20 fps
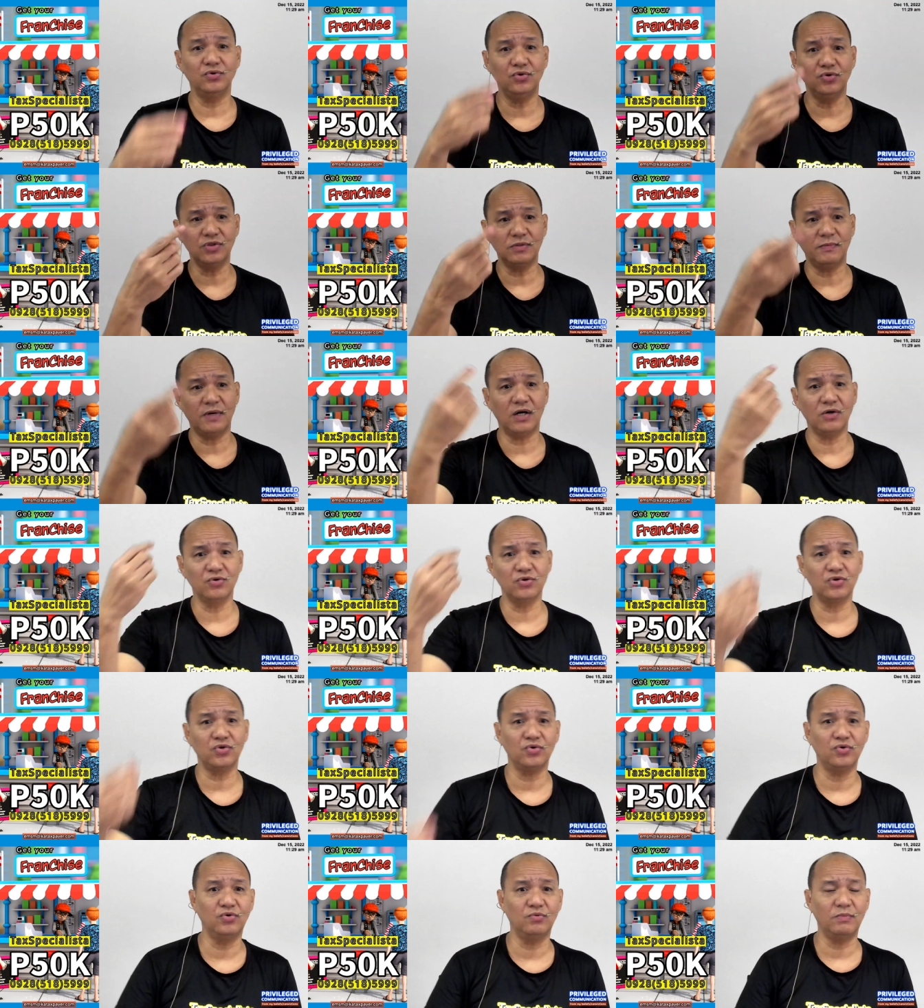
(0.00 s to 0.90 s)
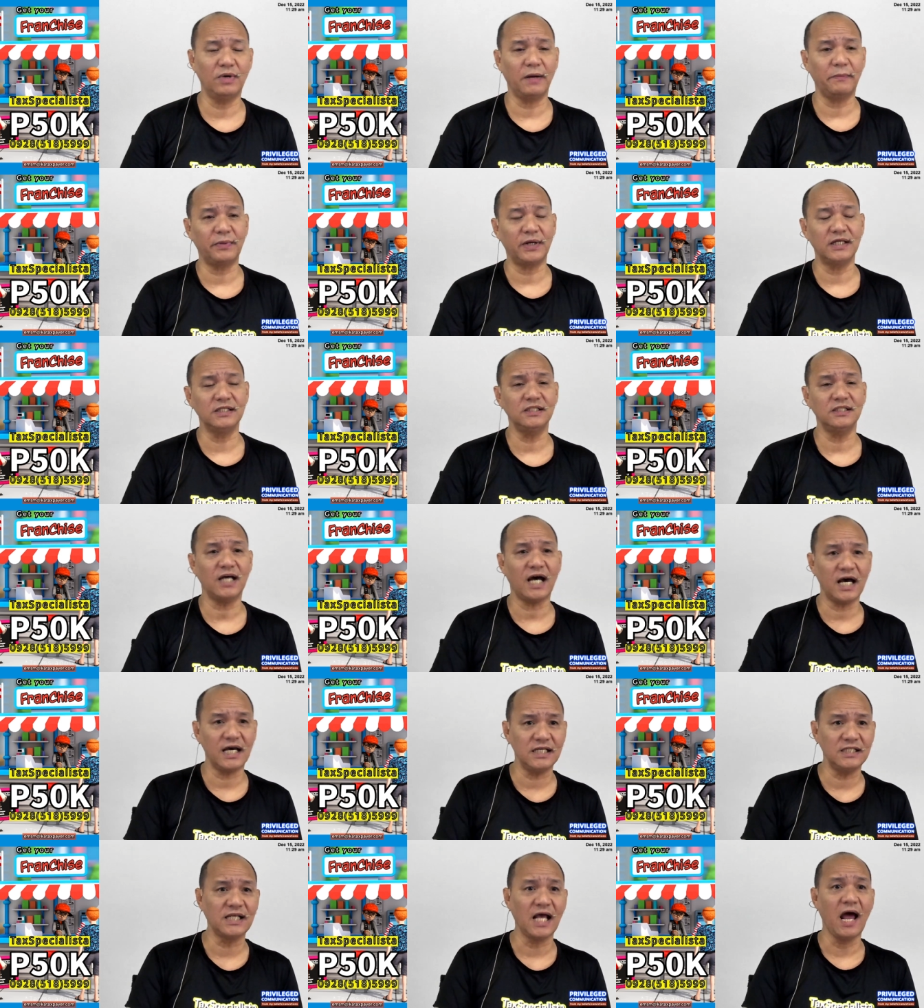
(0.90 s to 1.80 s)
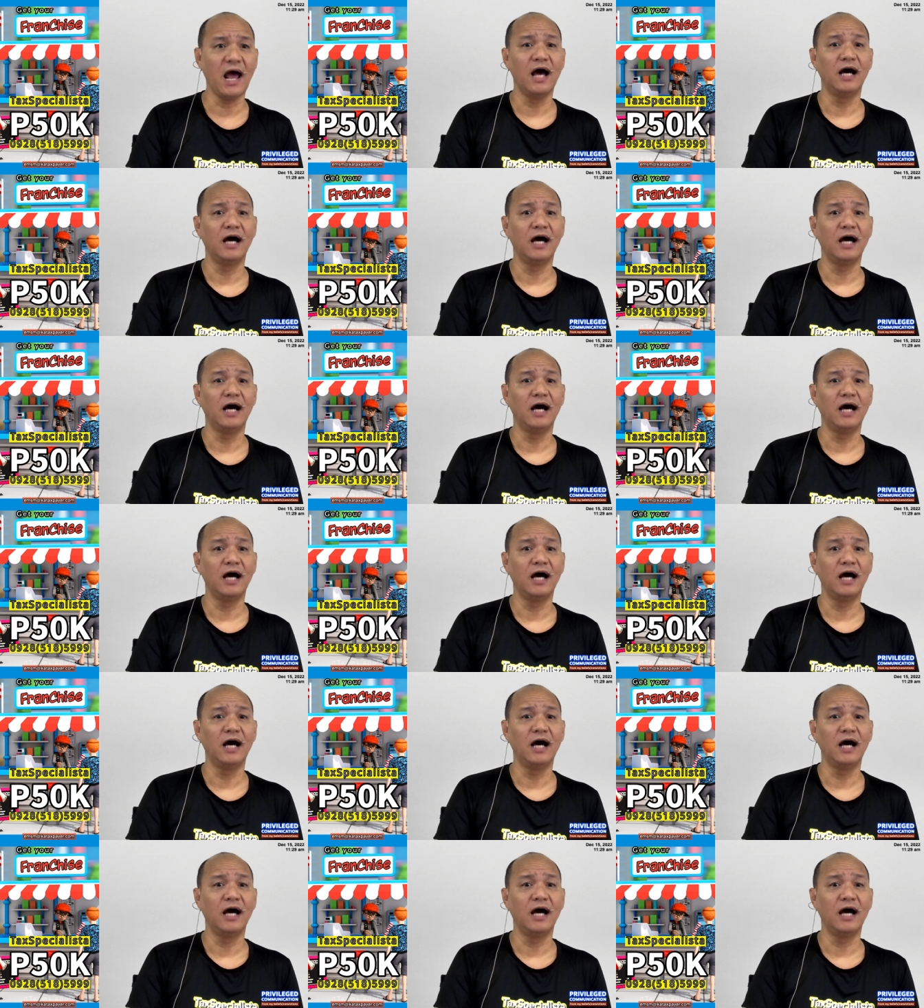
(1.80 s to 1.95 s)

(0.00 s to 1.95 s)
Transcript: dun sa mga gusto hong mag-franchise,